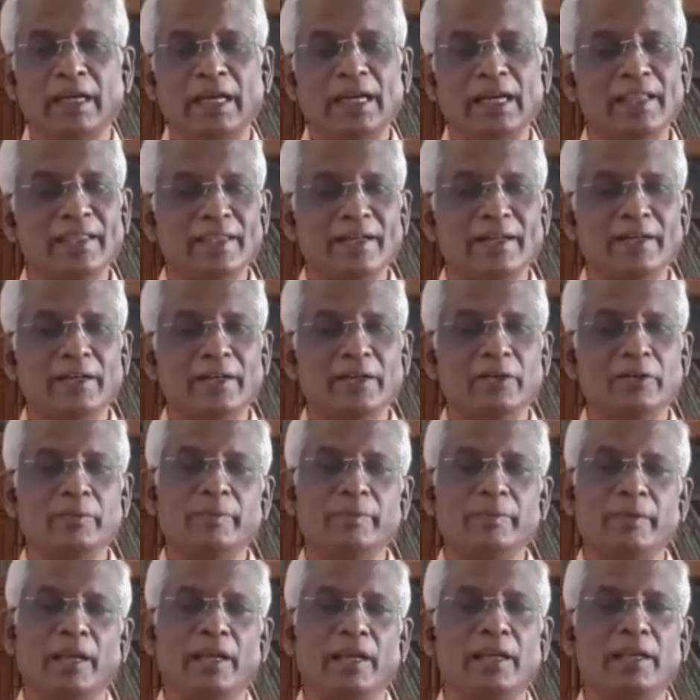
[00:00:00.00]
வேலை திறனிலும்
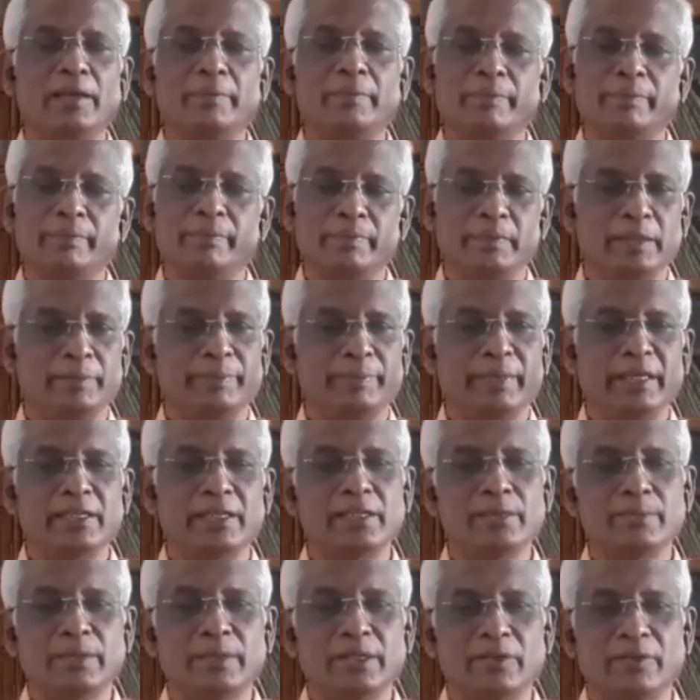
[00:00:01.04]
நல்ல பயிற்சி
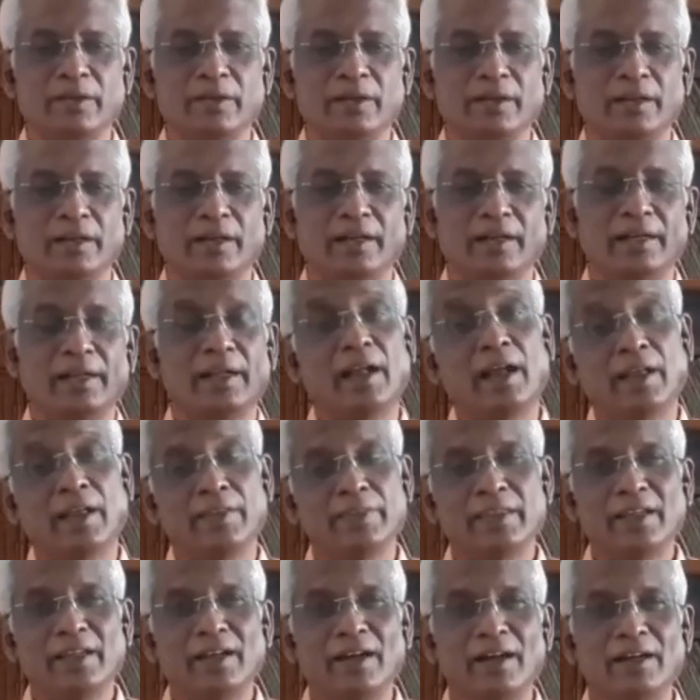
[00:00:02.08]
பெற்றவங்க இருக்கிறாங்க
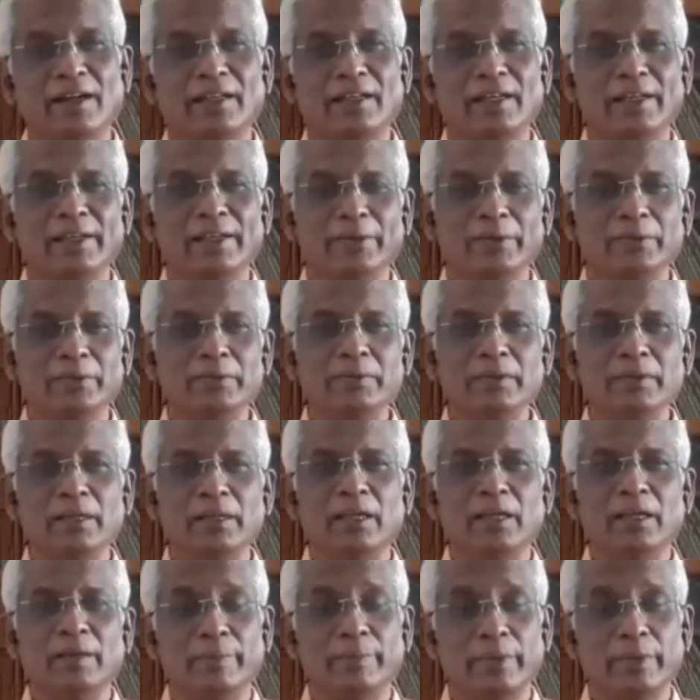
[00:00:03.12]
அந்த நாட்டிலேயும்
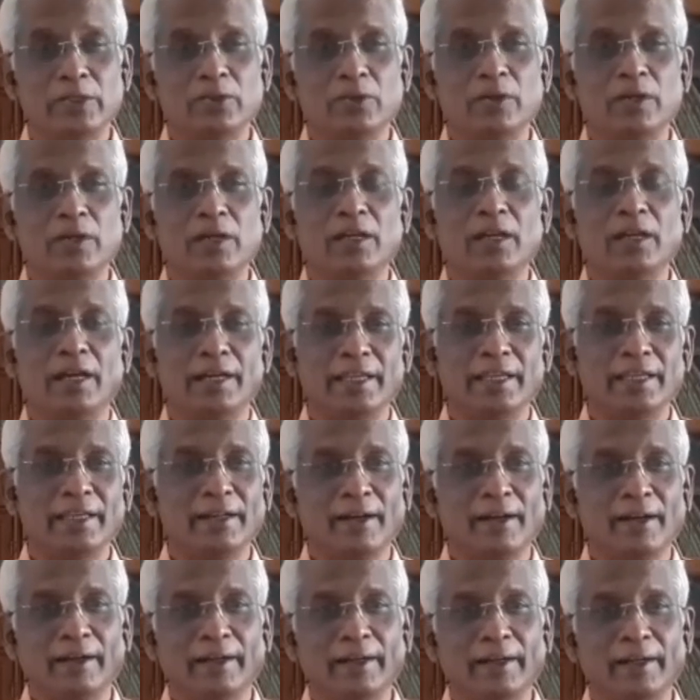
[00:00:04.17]
பெற்றோர்கள்
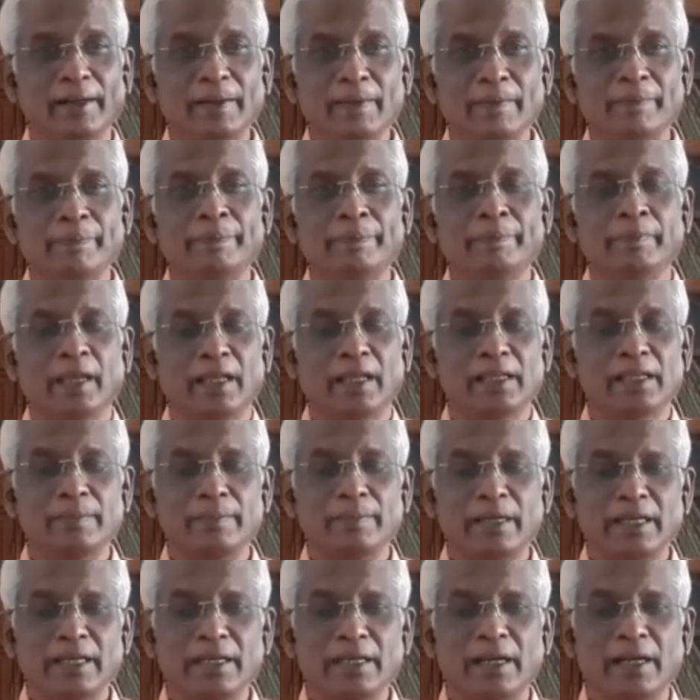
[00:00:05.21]
அடிக்கிறாங்க அந்த
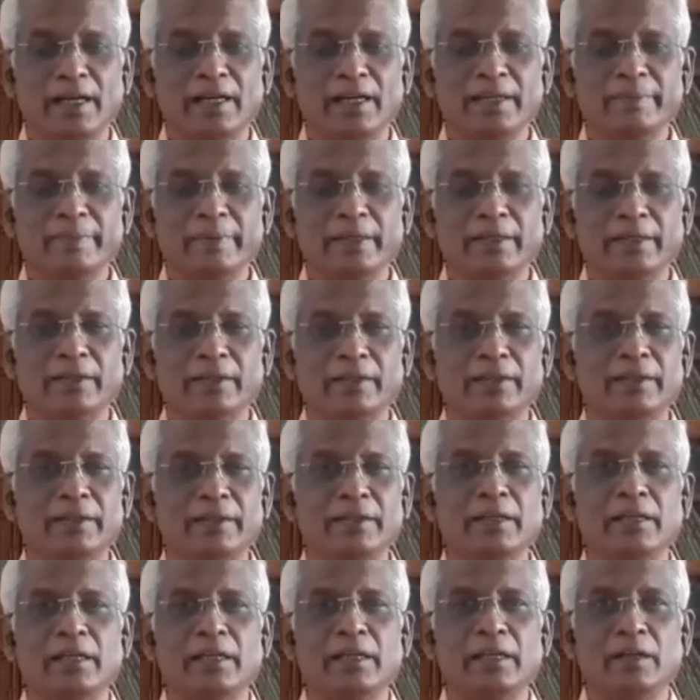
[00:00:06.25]
மாதிரி அடிபட்டு
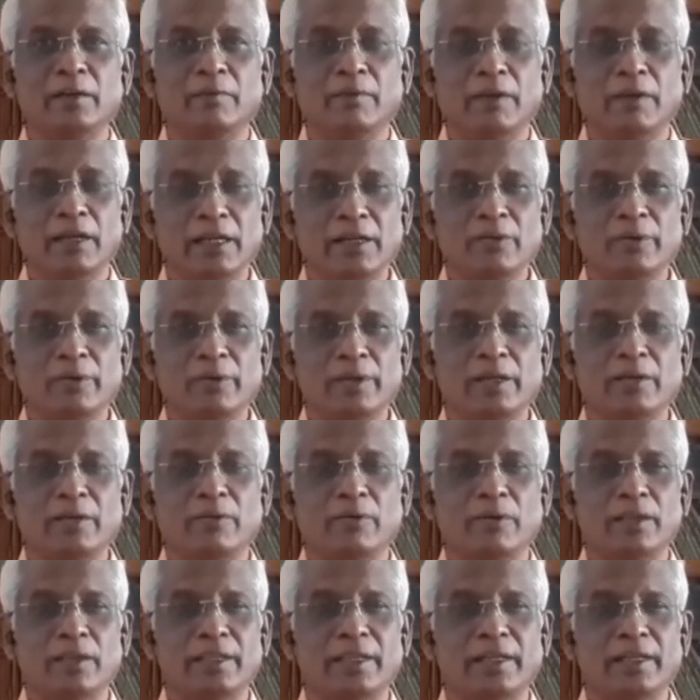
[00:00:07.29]
வரக்கூடிய
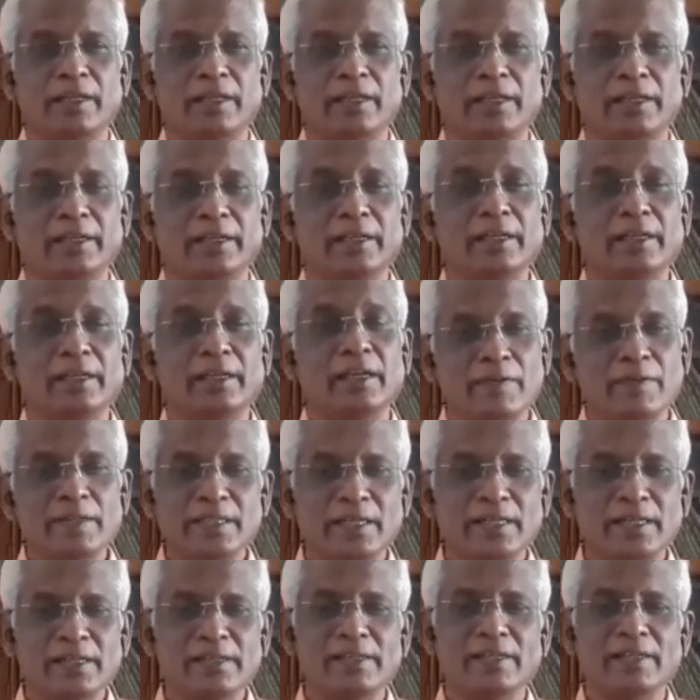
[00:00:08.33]
குழந்தைகளுக்கு
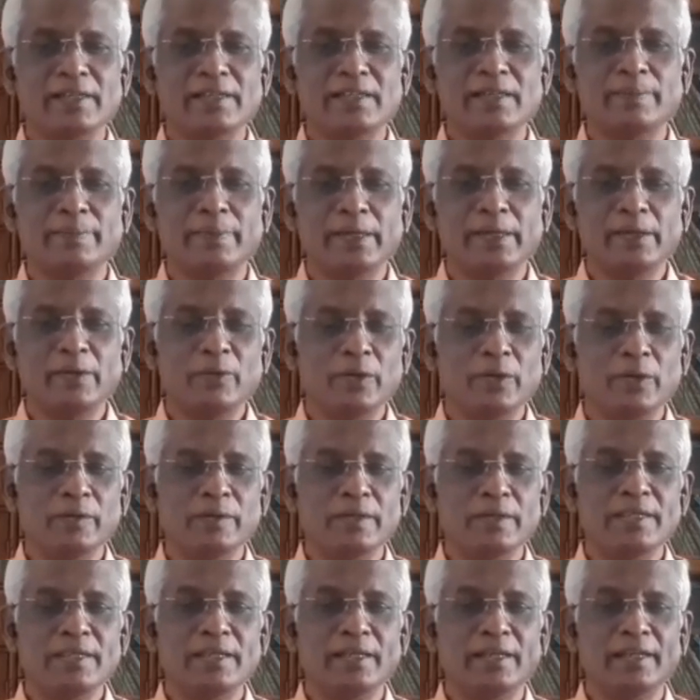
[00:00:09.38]
அவசர சிகிச்சை பிரிவு
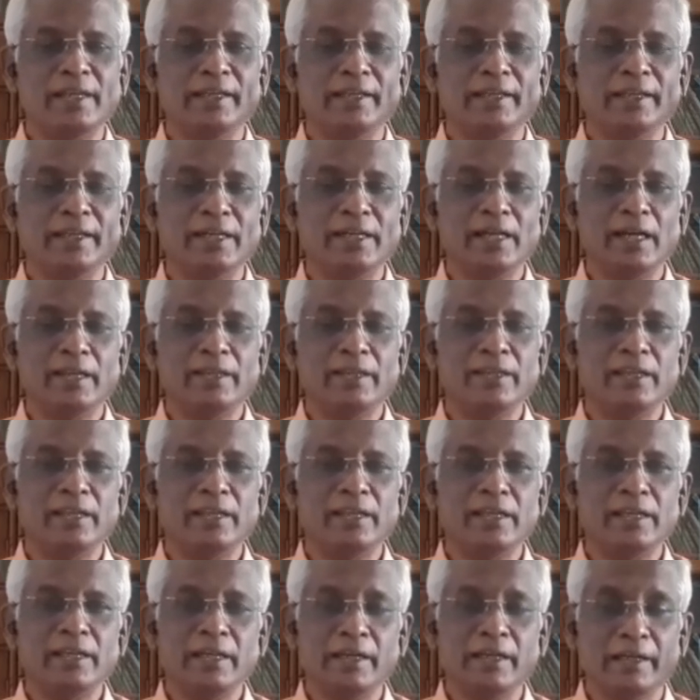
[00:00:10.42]
ஒண்ணு வச்சிருக்கீங்க
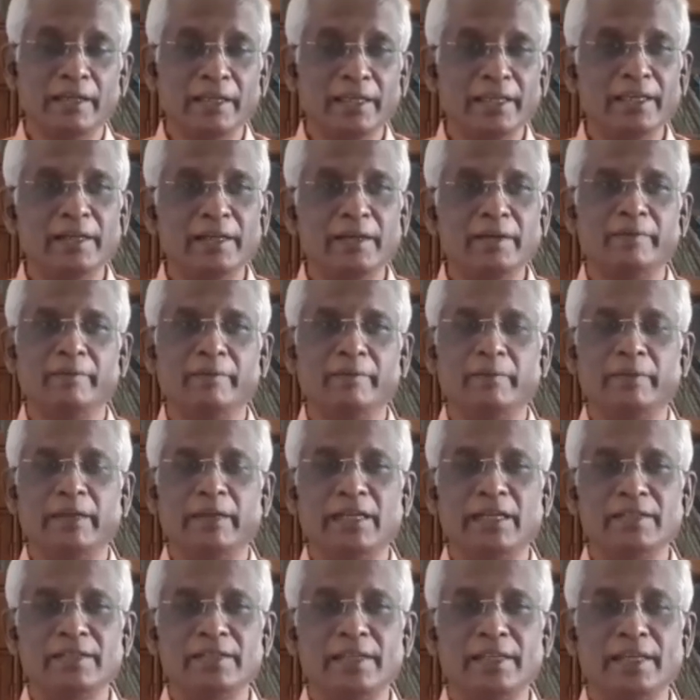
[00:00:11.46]
அதுல நீங்க
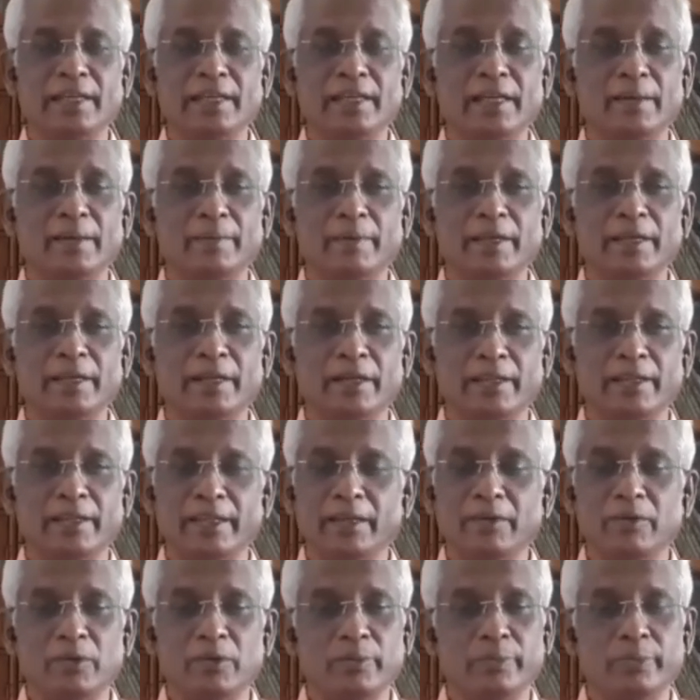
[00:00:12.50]
வேலை செய்யறீங்க
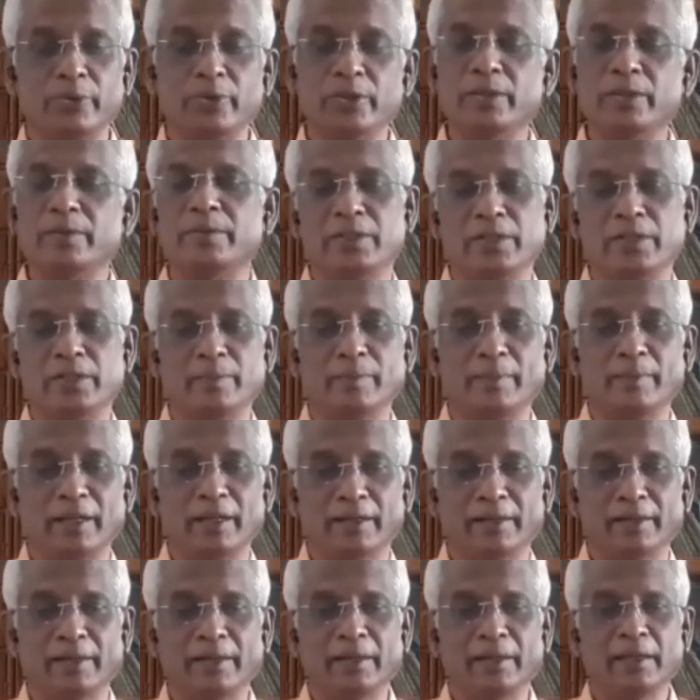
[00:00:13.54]
அப்படிங்கிறதே ஒரு புதிய விஷயமா
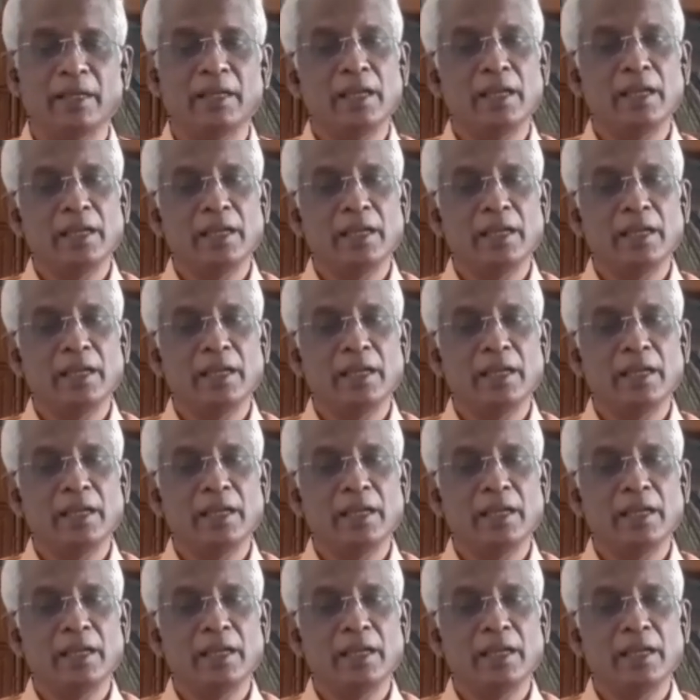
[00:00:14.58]
இருக்கு